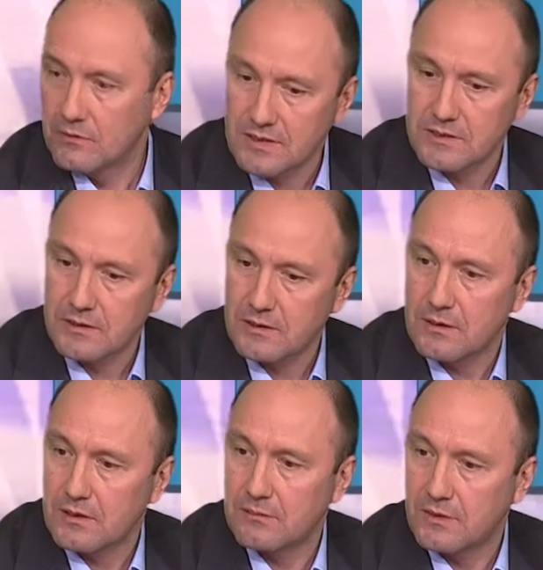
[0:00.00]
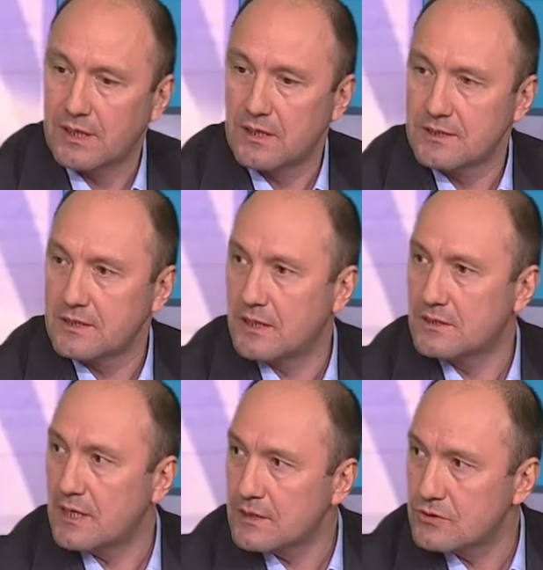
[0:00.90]
у нас э, мы хотели
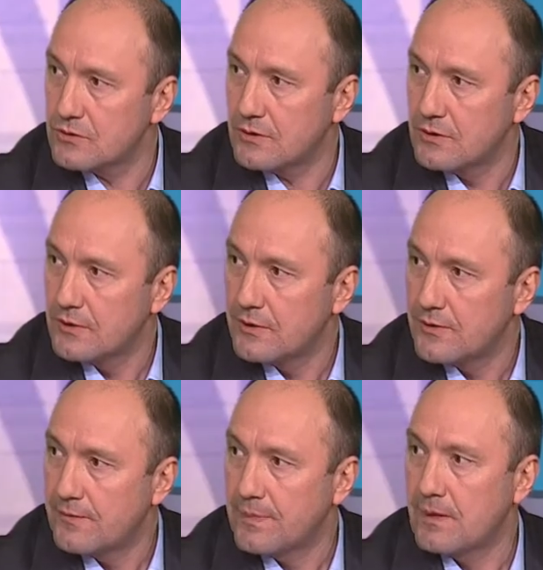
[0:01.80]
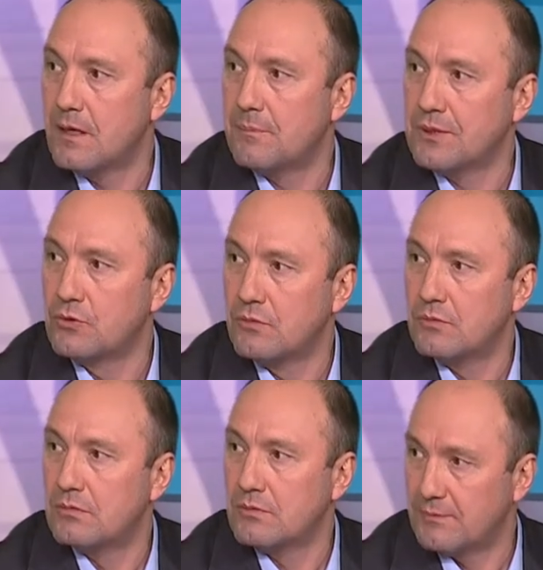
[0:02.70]
создать станцию, а,
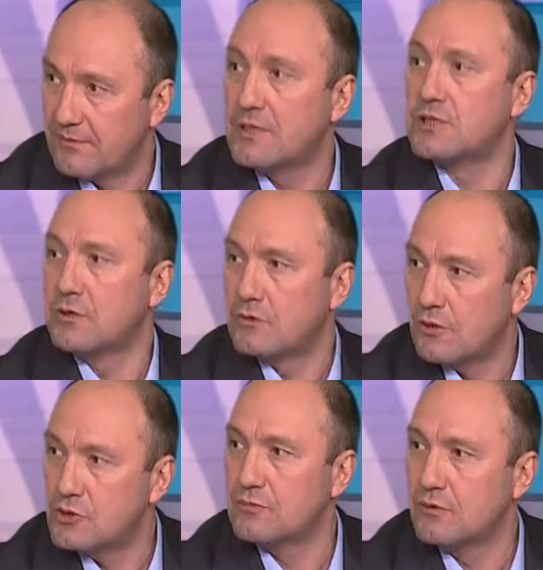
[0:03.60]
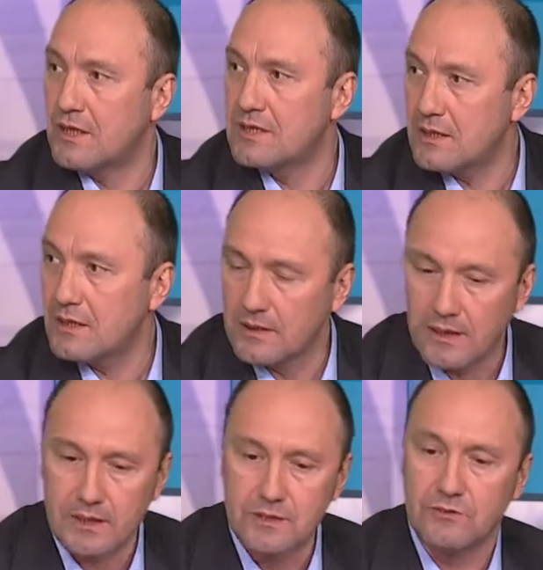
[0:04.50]
потом вложили туда очень много денег,
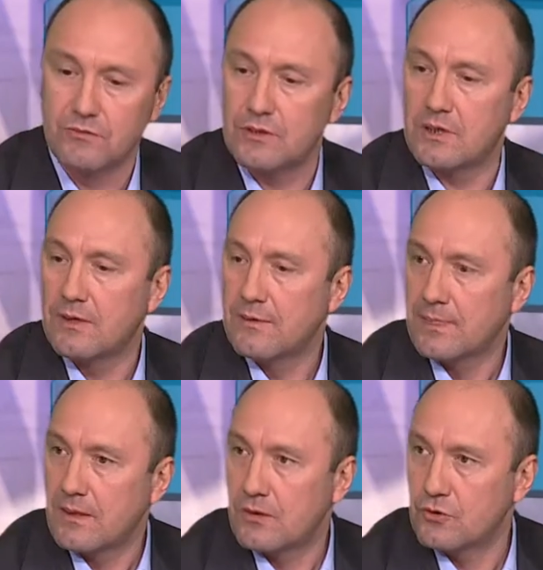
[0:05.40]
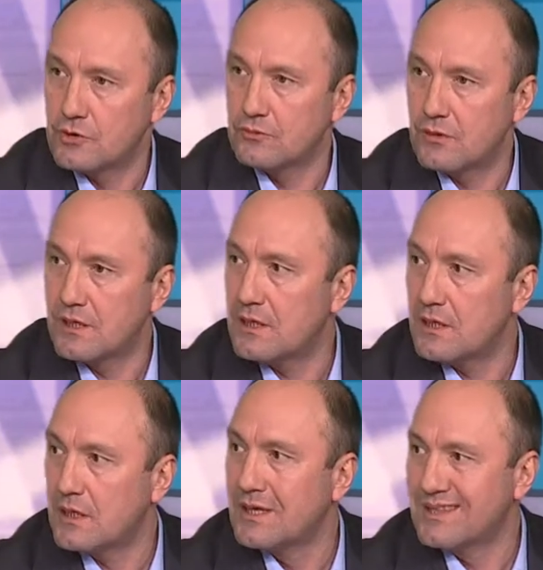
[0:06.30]
да, и сегодня а, очень много
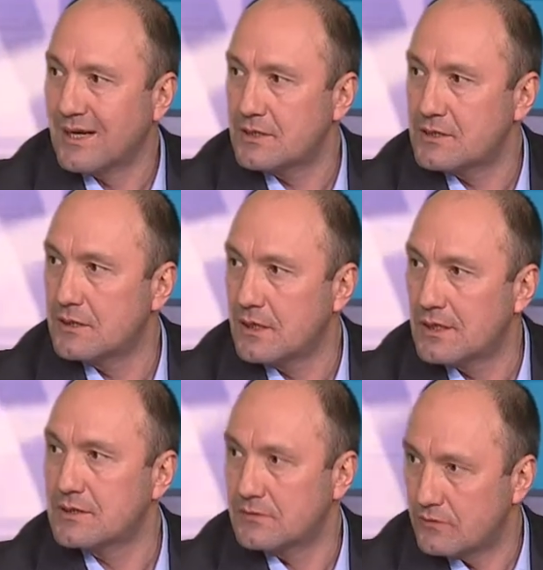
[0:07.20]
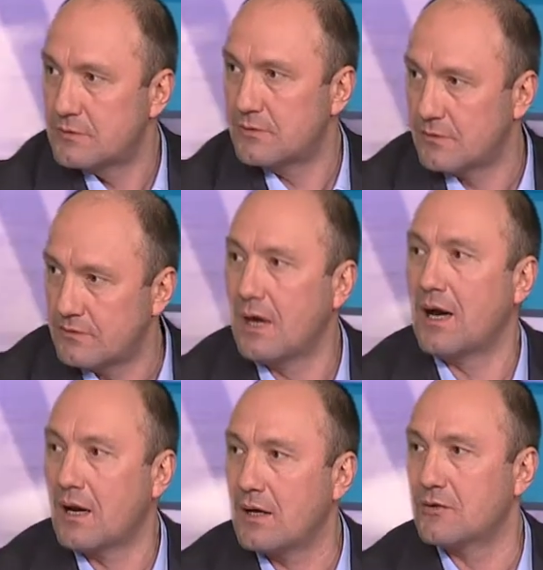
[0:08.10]
денег тратится на охрану, вот, и, на
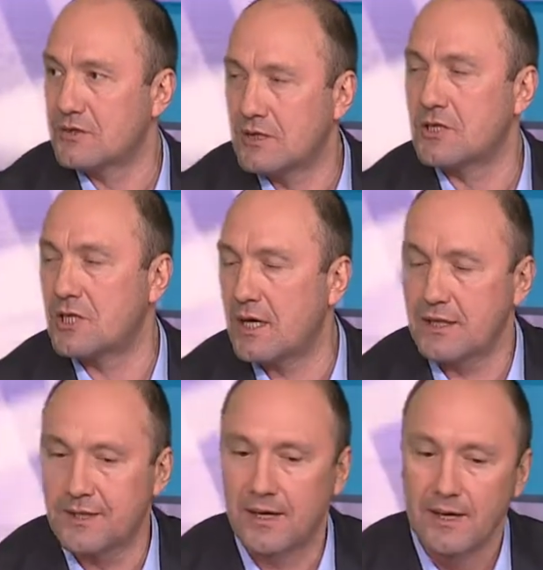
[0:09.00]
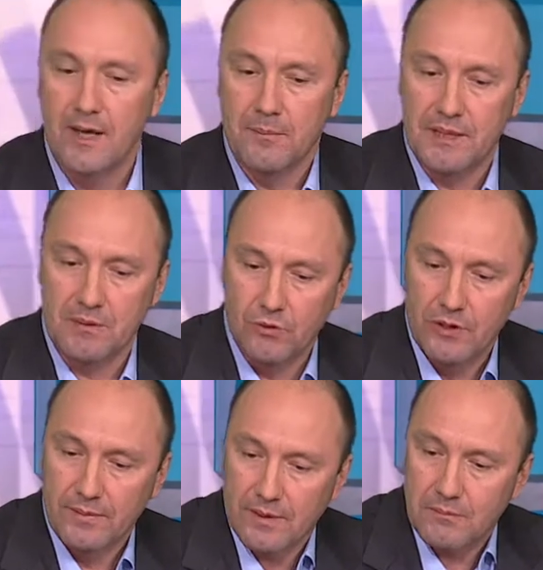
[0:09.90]
охрану и содержание, и да. Поэтому
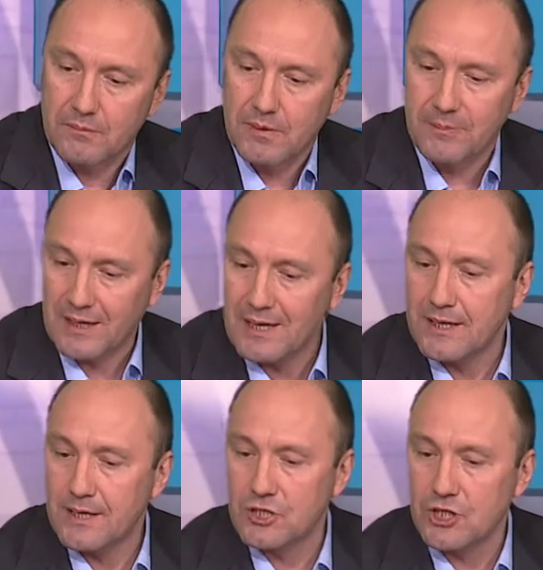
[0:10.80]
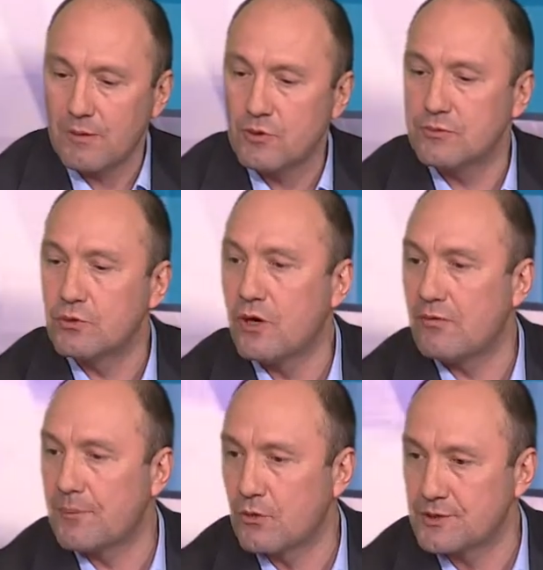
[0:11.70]
мы параллельно решаем очень много
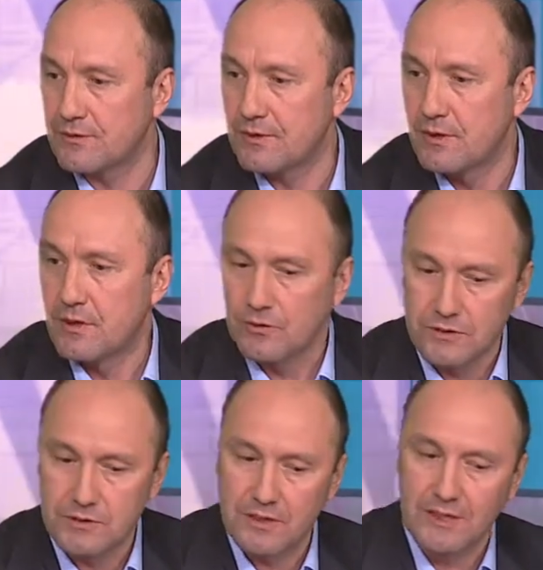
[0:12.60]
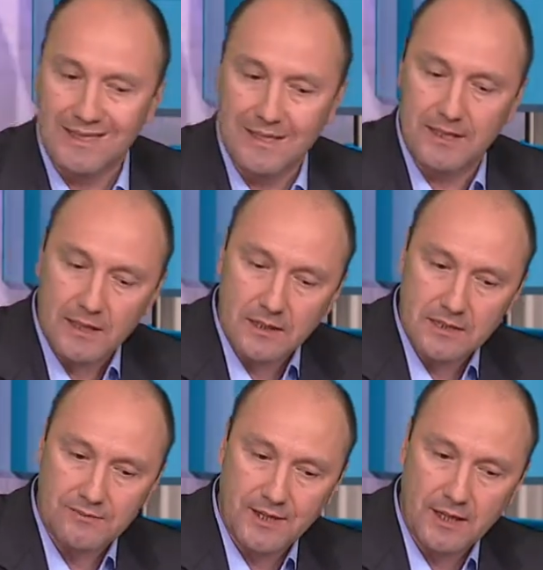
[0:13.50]
вопросов. Но действительно
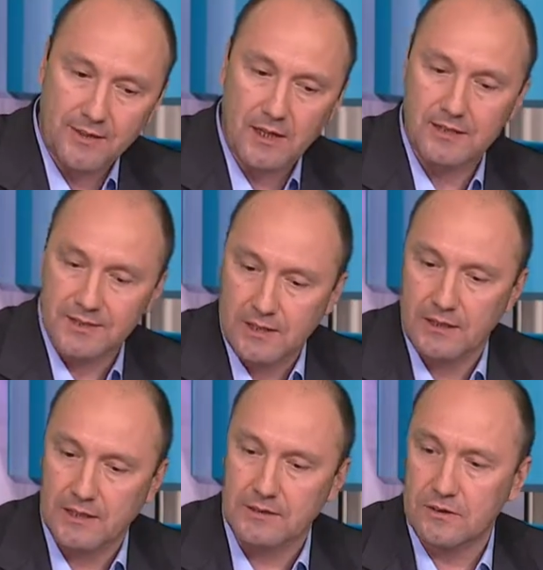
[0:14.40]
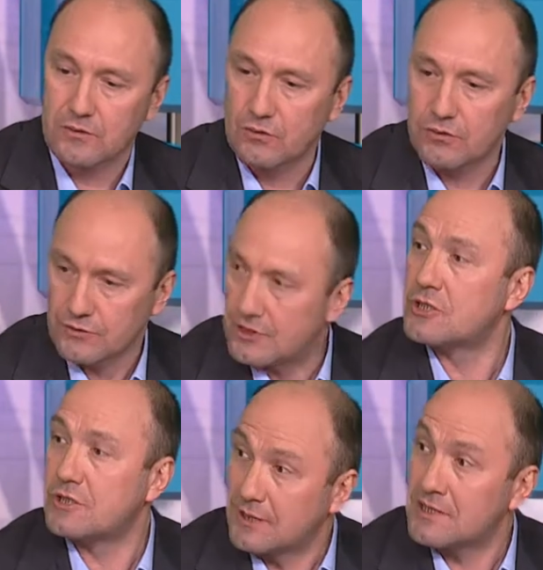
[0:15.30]
деятельность водоканала за 13 год, вот за
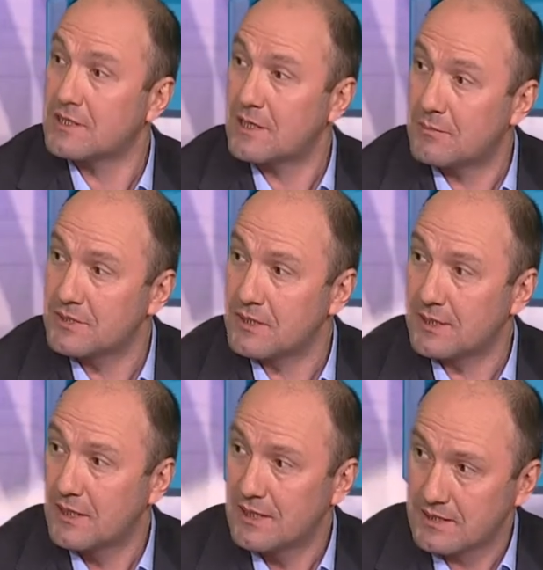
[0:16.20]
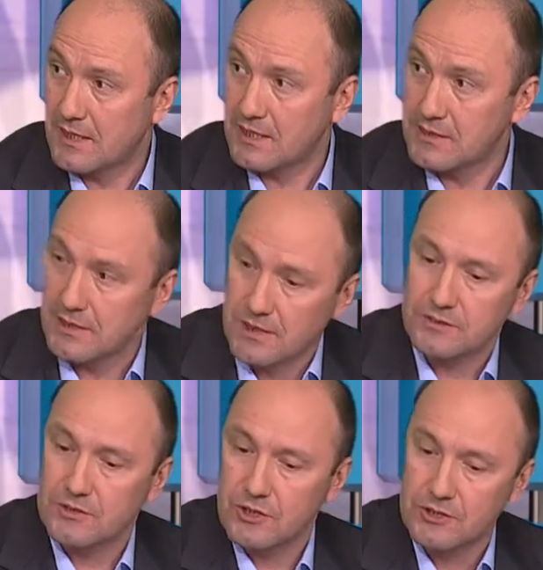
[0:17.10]
14 я бы сказал так, за конец 13
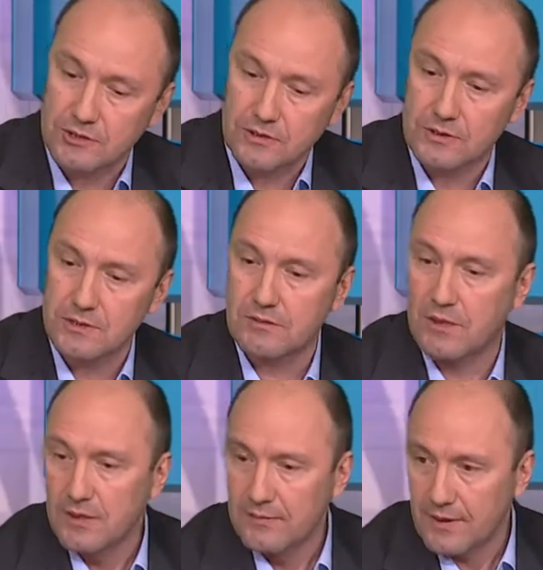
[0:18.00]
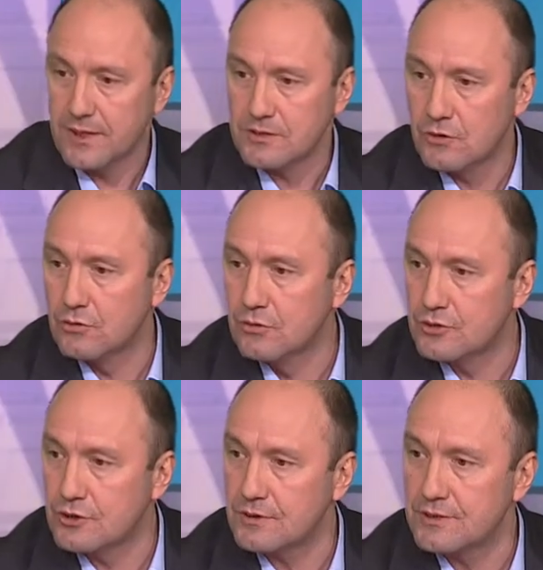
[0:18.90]
начало 14 резко
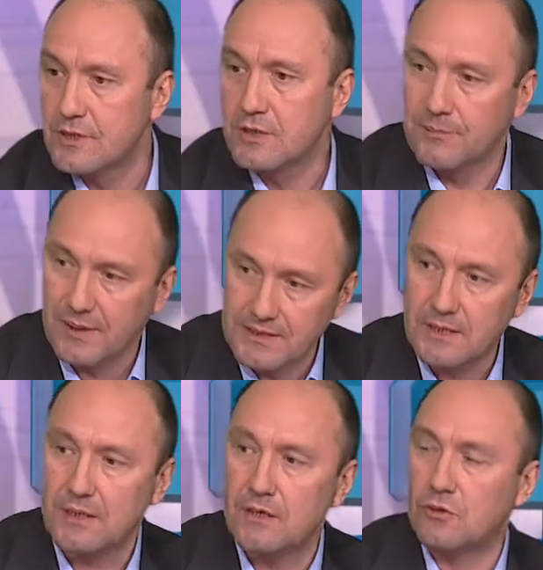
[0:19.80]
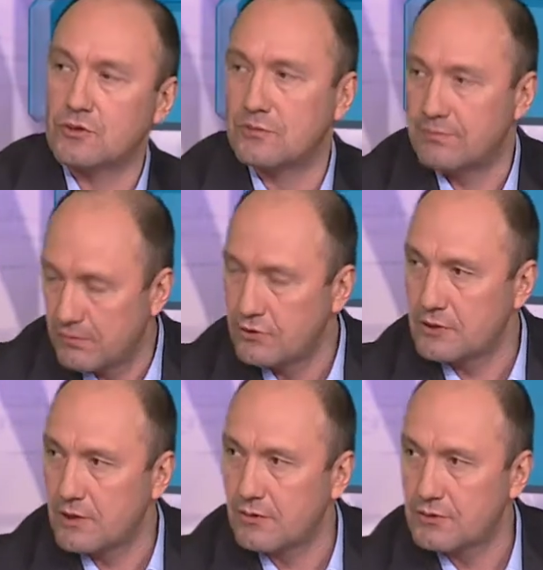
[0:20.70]
улучшилась. И показатели очень,
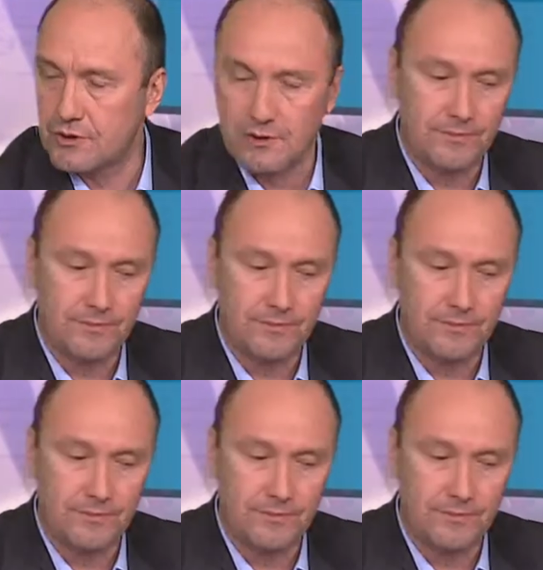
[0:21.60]
очень хорошие.